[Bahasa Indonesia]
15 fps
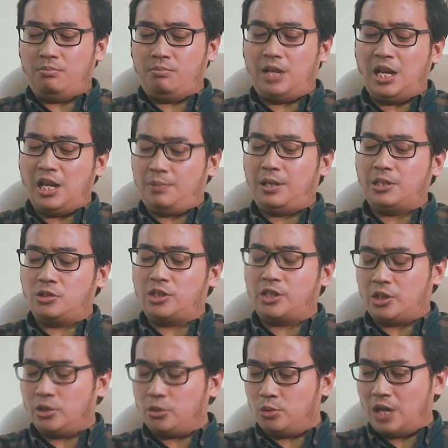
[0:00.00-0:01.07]
dalam kasus
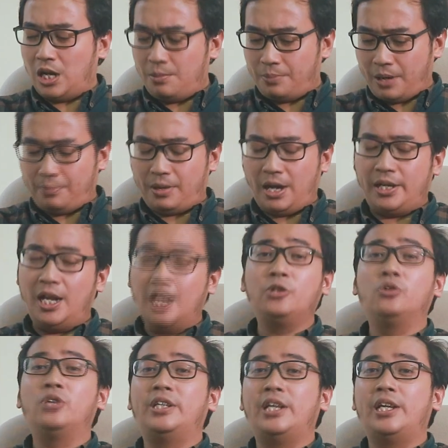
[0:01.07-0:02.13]
tertentu dalam pra peradilan
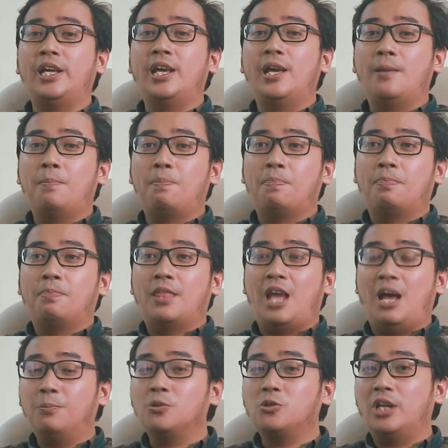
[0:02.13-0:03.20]
juga di
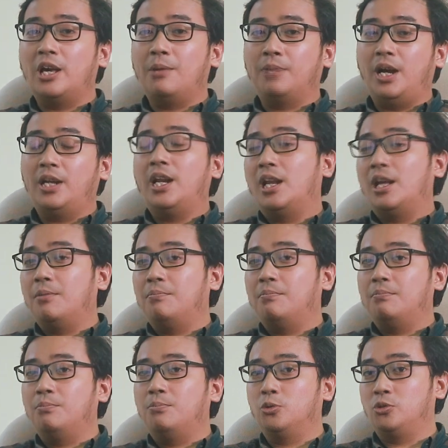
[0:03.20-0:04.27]
dihapus oleh MK dalam
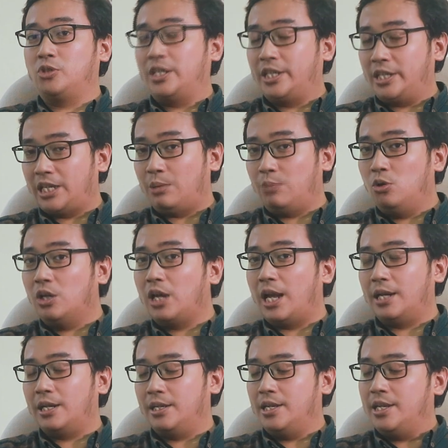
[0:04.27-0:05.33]
putusan yang
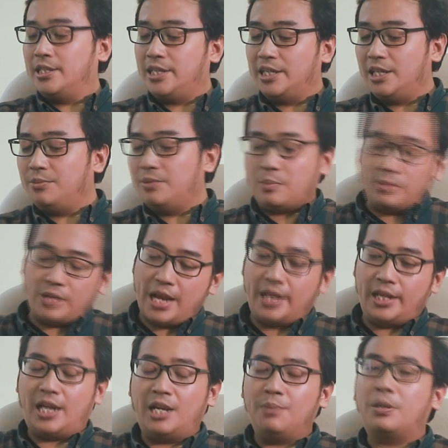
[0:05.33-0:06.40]
dikabulkan. Jadi
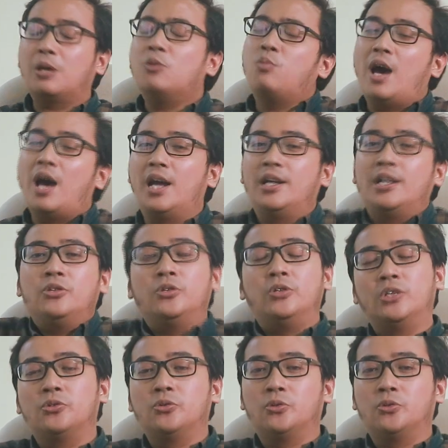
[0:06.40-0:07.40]
menarik karena perubahannya juga